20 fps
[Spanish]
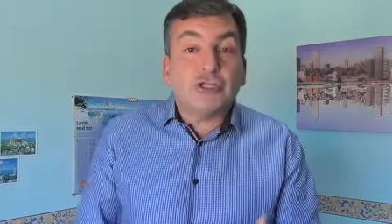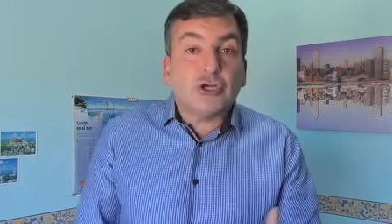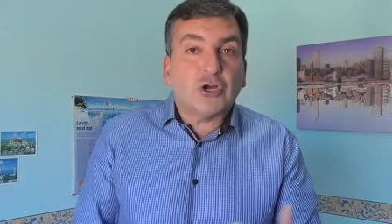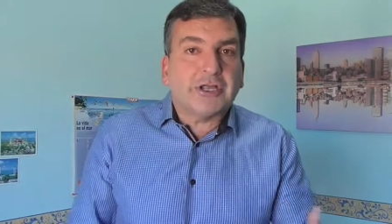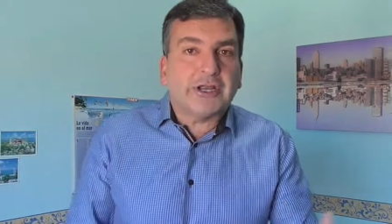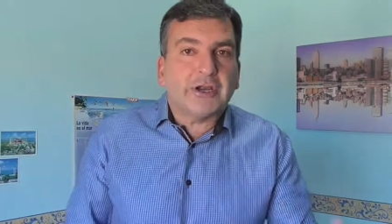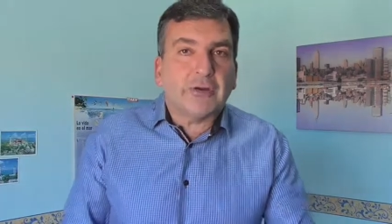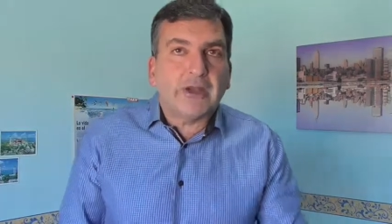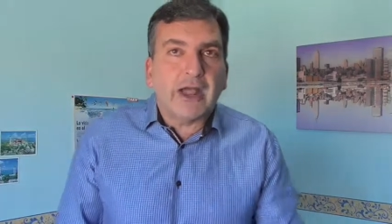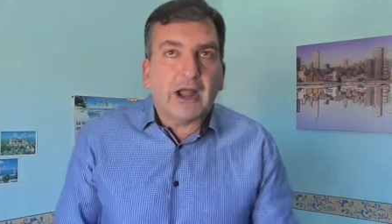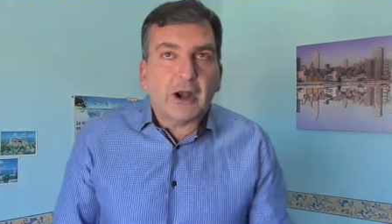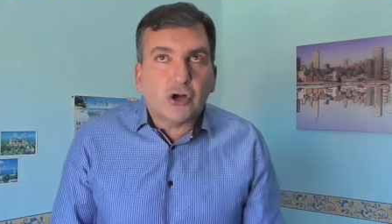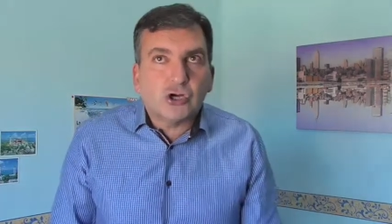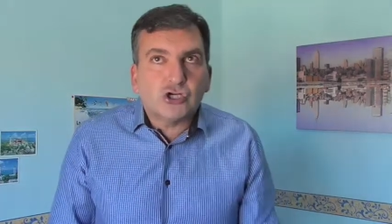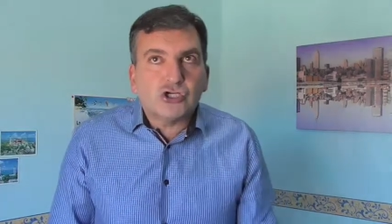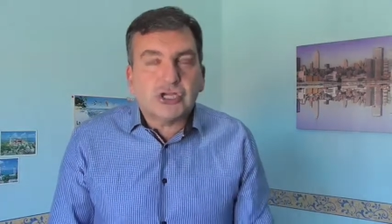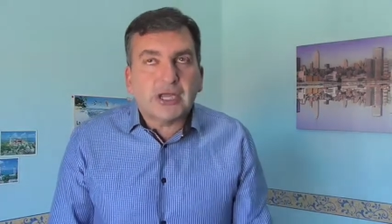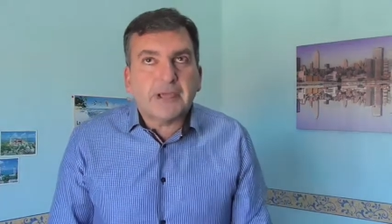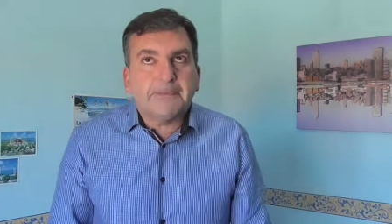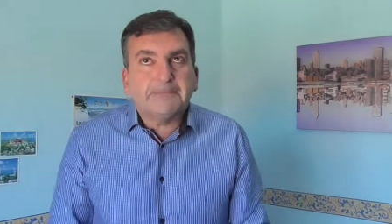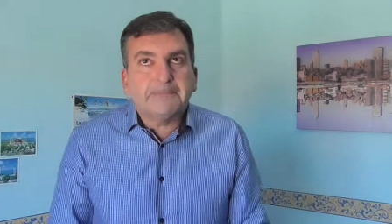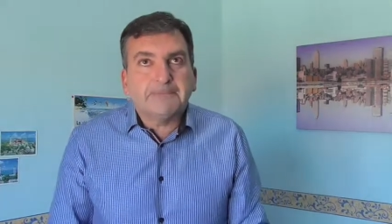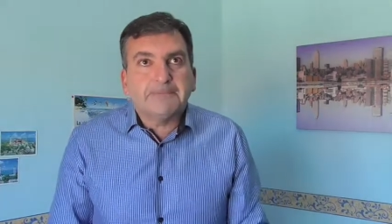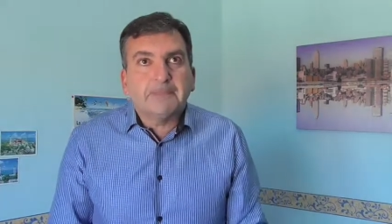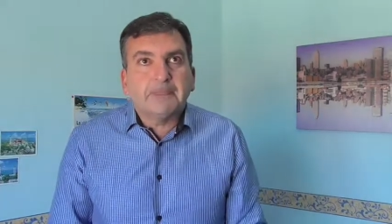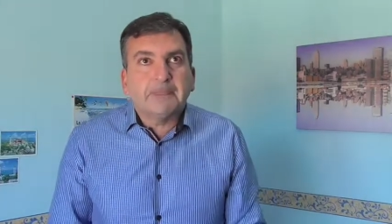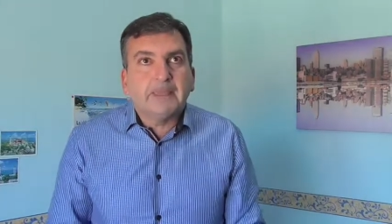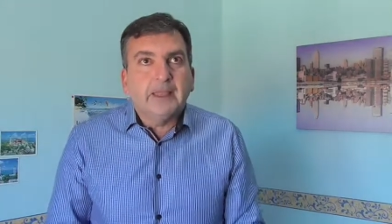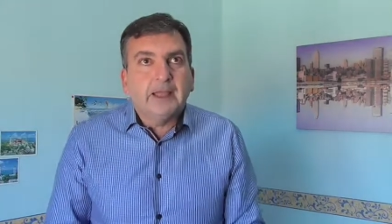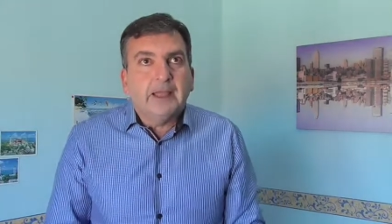hecho creer una cosa
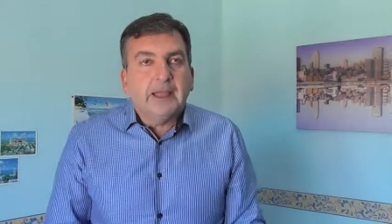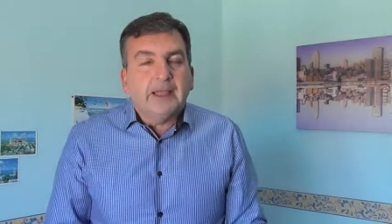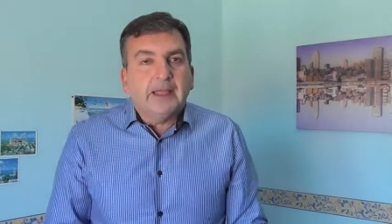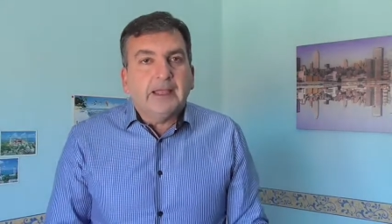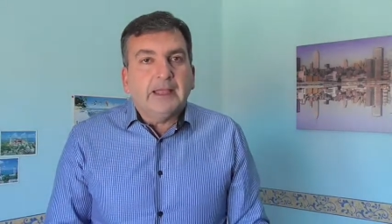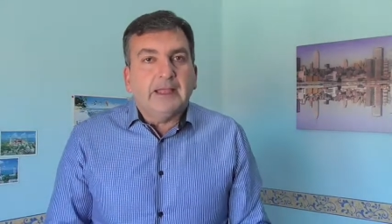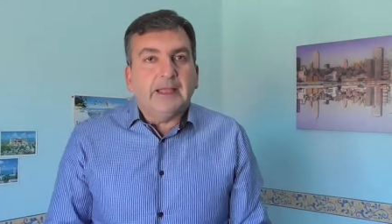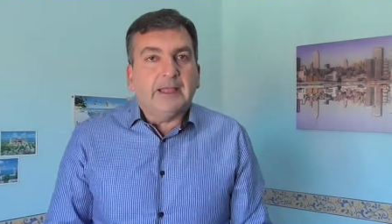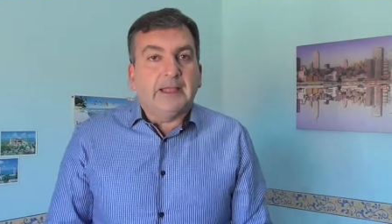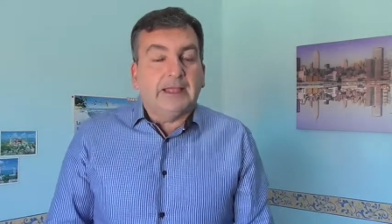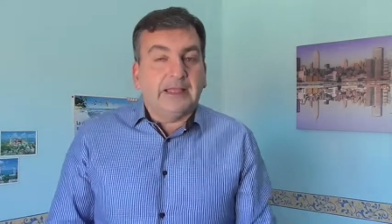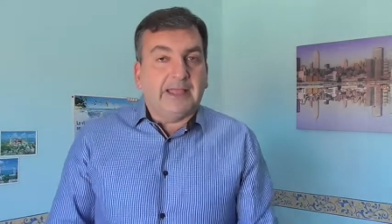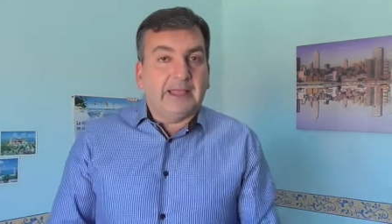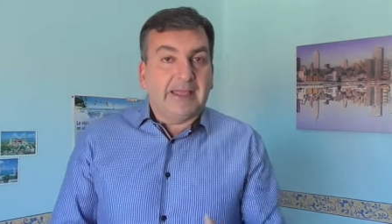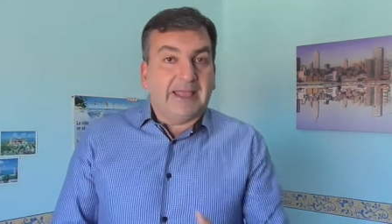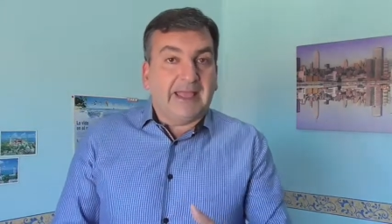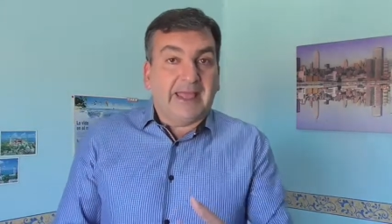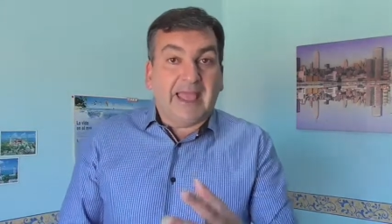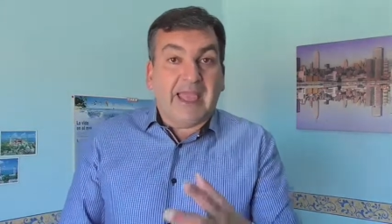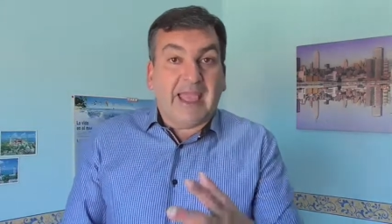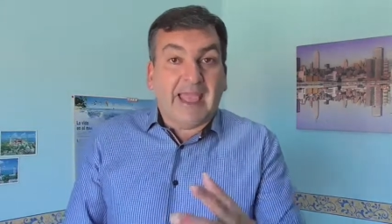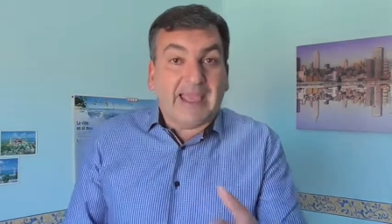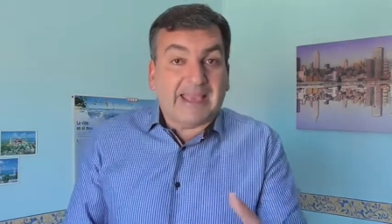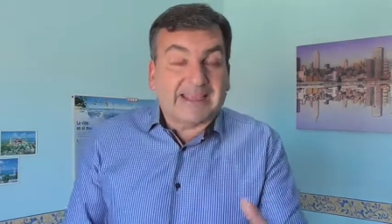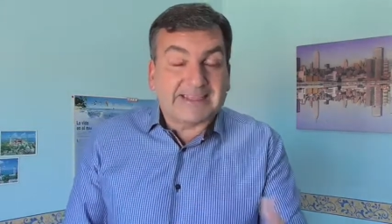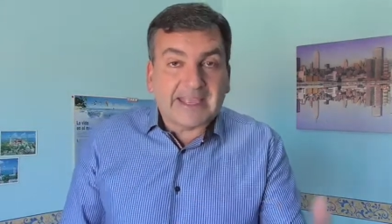y eh,